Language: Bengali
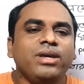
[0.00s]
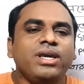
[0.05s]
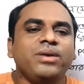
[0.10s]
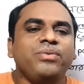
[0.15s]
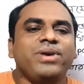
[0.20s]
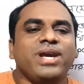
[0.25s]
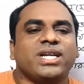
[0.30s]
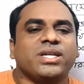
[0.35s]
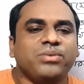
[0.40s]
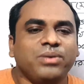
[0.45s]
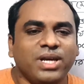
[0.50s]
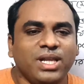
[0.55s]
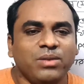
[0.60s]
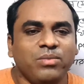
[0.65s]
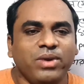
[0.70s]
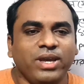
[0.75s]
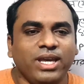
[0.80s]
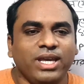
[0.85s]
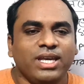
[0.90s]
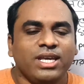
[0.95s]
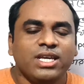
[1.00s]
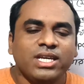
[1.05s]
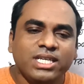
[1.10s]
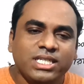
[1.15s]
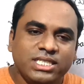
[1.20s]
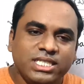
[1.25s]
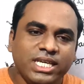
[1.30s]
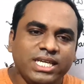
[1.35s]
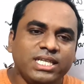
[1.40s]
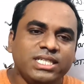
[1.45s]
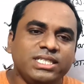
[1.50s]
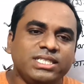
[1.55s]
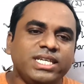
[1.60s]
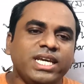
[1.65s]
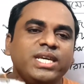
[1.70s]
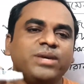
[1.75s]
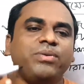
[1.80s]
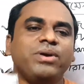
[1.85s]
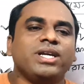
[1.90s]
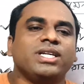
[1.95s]
ইফেক্ট e-, ফেলবে সেই সেই
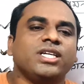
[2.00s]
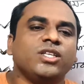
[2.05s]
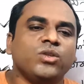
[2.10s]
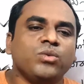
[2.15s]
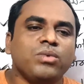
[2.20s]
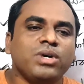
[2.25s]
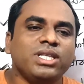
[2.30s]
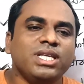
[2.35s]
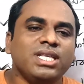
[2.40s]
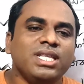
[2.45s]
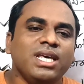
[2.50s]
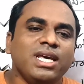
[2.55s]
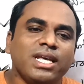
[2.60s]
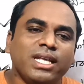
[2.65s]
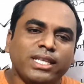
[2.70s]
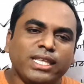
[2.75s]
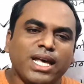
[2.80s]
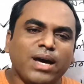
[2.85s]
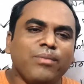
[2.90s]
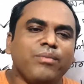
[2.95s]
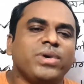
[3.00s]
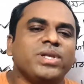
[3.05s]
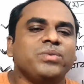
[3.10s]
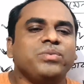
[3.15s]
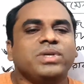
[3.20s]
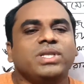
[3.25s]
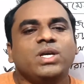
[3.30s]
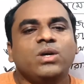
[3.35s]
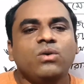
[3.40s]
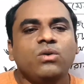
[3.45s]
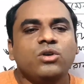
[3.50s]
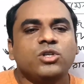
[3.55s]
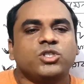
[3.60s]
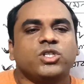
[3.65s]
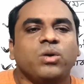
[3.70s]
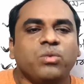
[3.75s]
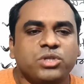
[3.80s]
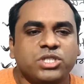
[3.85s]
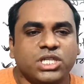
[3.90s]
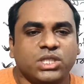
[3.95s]
ইফেক্টটা তোমাদের নাম্বার পেকেও
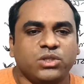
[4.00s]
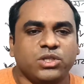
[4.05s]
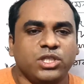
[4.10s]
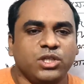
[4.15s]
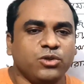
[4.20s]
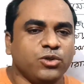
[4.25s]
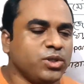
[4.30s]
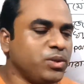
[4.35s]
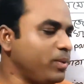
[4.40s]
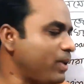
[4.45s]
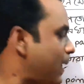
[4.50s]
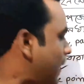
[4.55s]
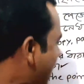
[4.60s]
সমস্যা তৈরি করবে